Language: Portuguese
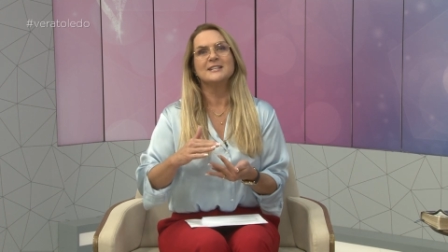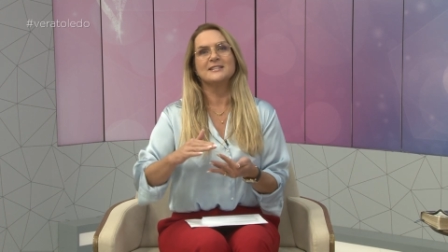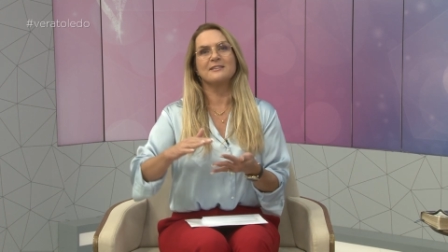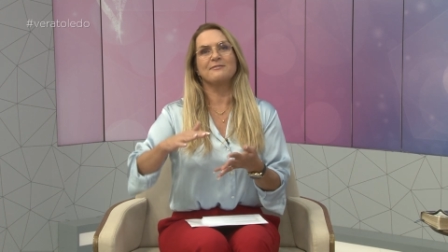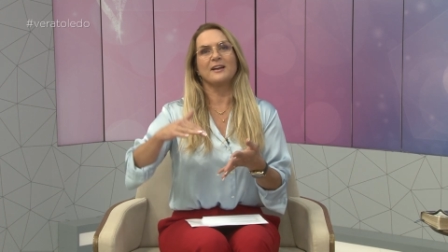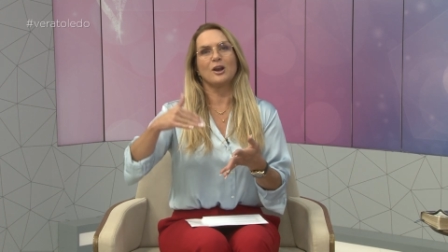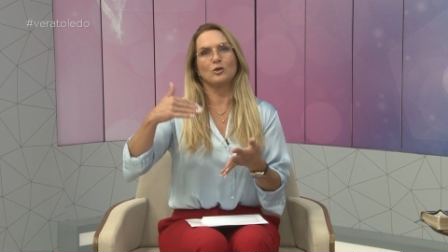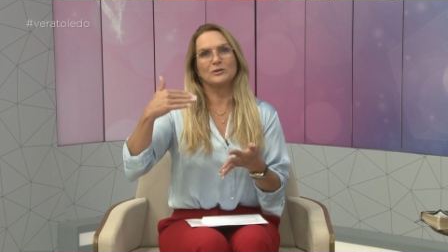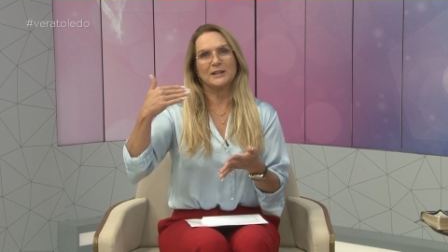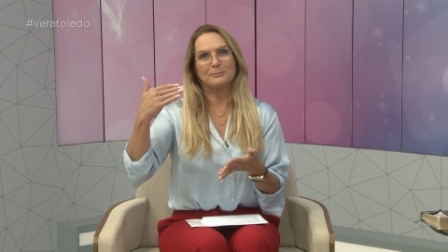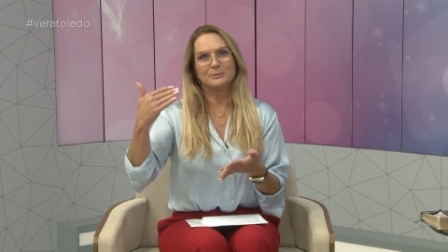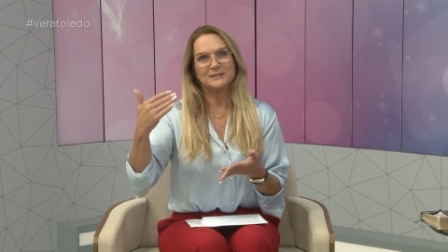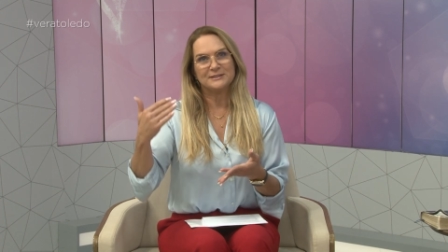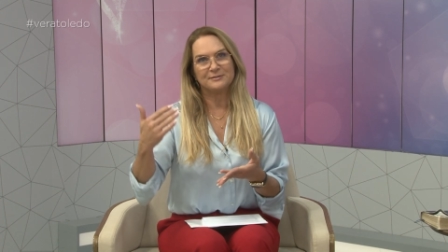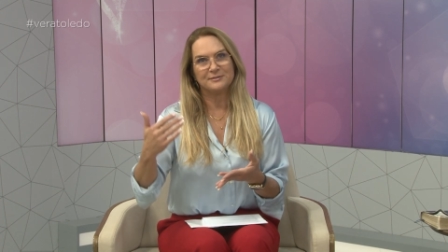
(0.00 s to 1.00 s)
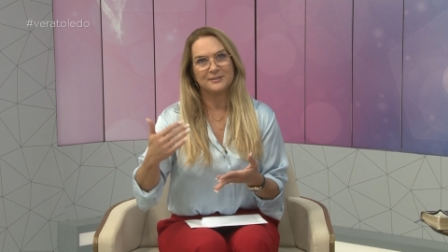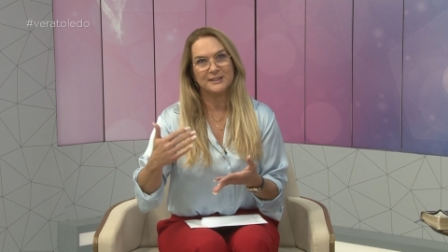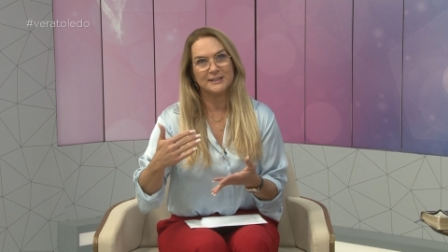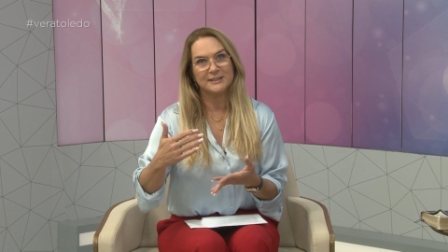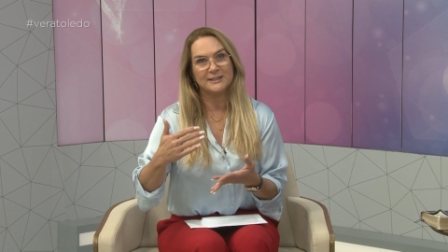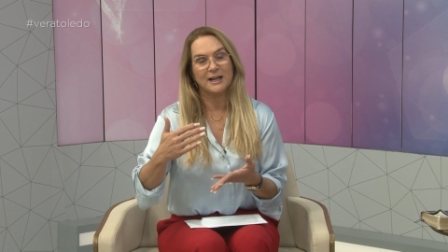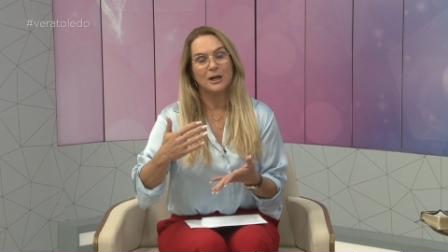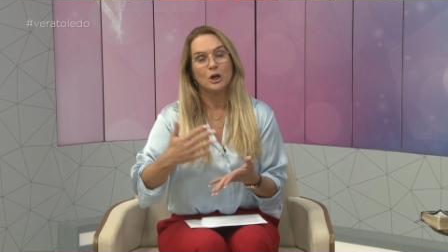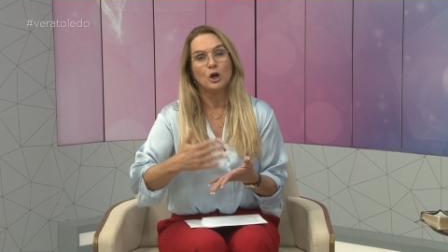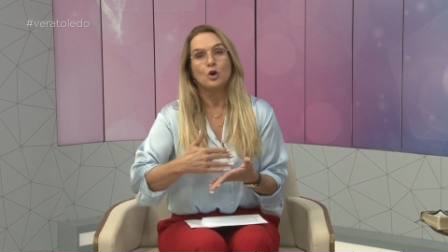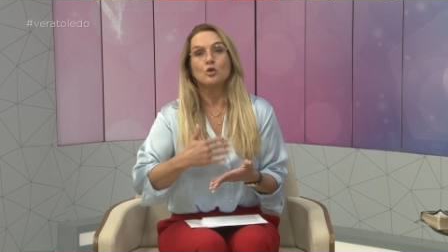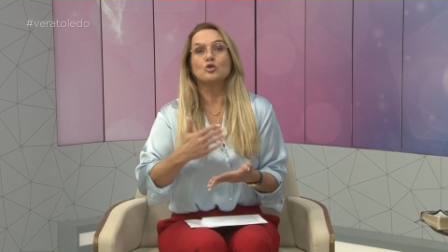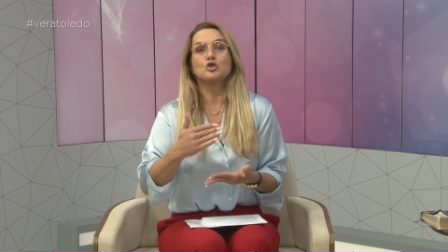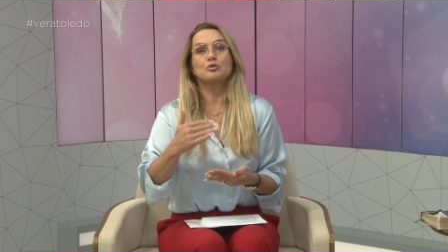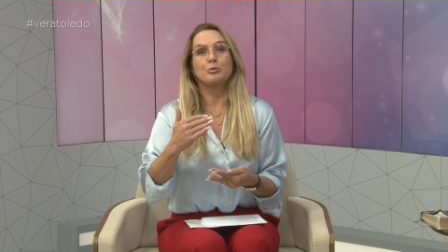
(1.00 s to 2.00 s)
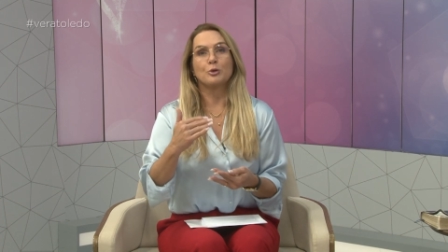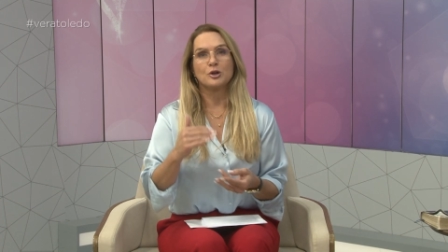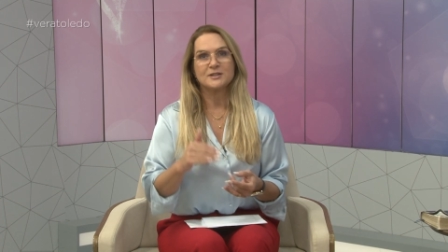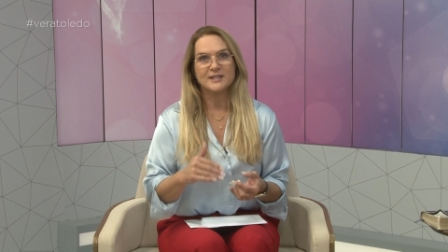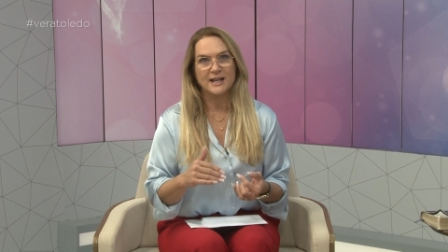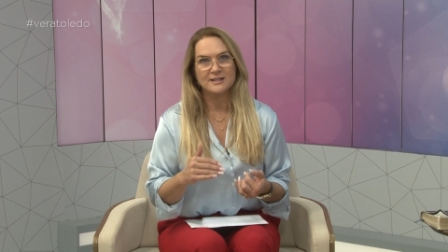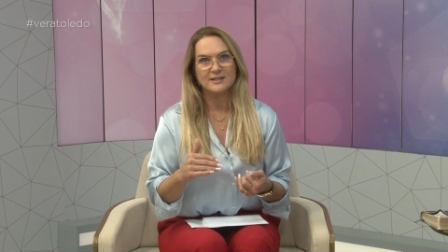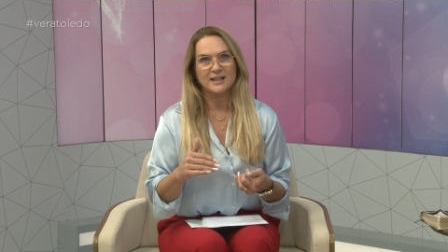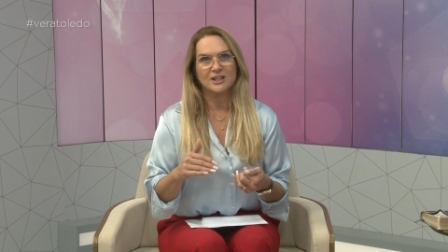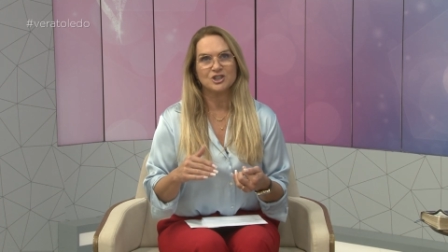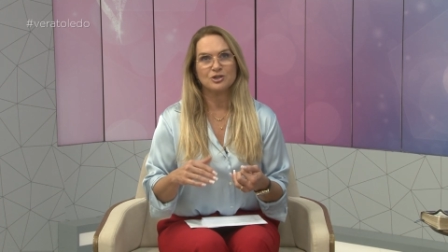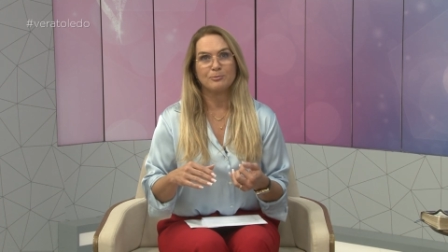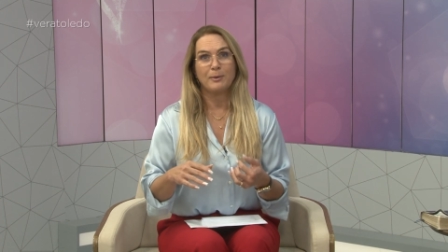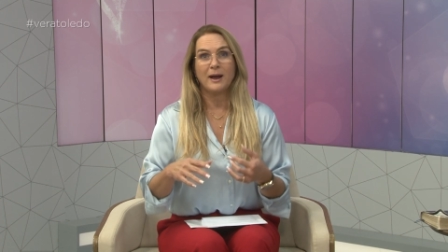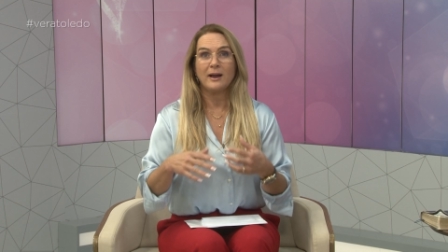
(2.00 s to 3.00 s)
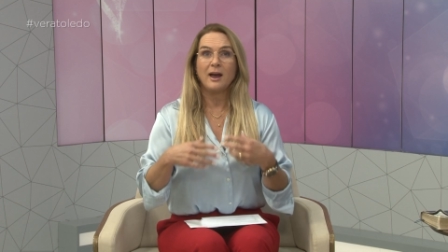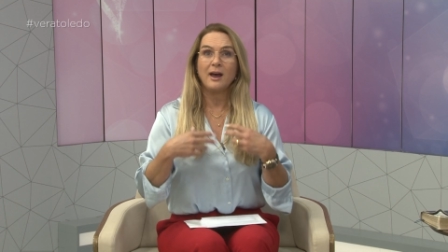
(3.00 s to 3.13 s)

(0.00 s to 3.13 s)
sem falar o tempo de vida, os processos que a gente para.